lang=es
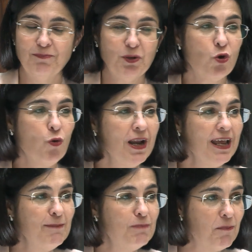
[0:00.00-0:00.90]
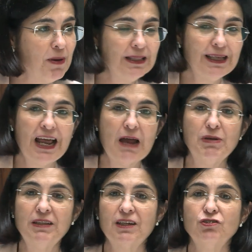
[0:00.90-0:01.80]
Pero ¿cuál es el papel de las
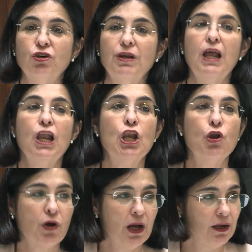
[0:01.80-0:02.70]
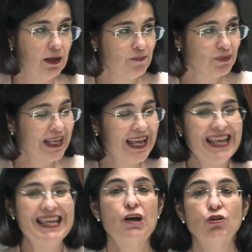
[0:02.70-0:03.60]
administraciones locales
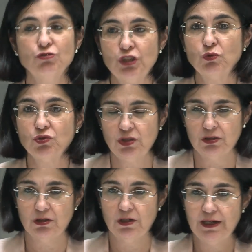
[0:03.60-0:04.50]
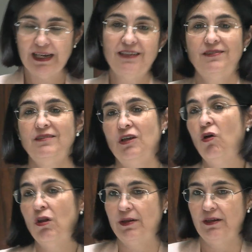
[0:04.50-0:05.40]
en la contribución a ese
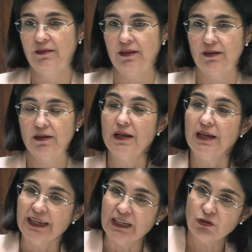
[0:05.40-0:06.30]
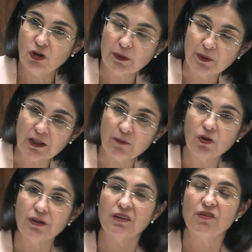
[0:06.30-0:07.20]
estado del bienestar? Eso es lo que
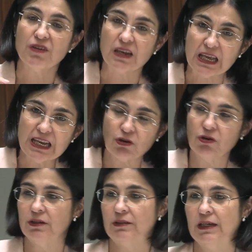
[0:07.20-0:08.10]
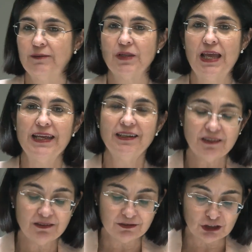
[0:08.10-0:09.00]
pretendemos definir y concretar en
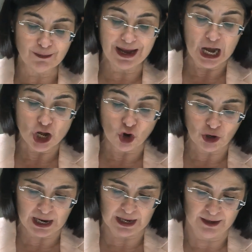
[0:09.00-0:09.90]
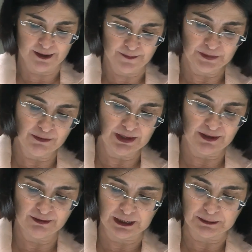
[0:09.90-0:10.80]
este sistema local de
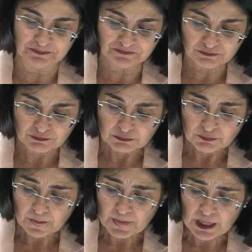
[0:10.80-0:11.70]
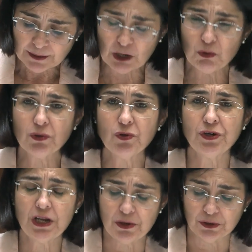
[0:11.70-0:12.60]
bienestar. De acuerdo
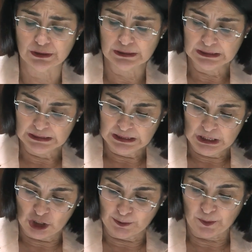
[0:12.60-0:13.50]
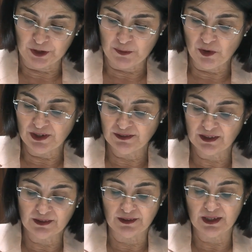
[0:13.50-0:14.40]
con ello, lo que proponemos en
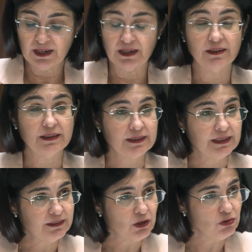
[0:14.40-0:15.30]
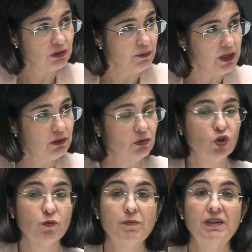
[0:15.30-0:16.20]
esta estrategia es que este
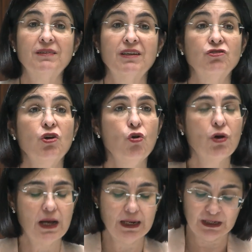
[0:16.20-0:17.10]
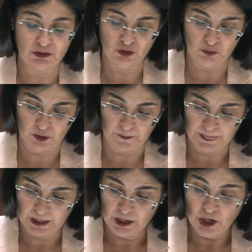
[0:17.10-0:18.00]
ayuntamiento, como administración local que somos,
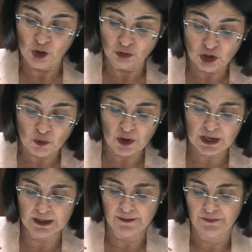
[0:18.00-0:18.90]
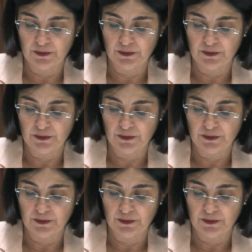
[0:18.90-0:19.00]
contribuya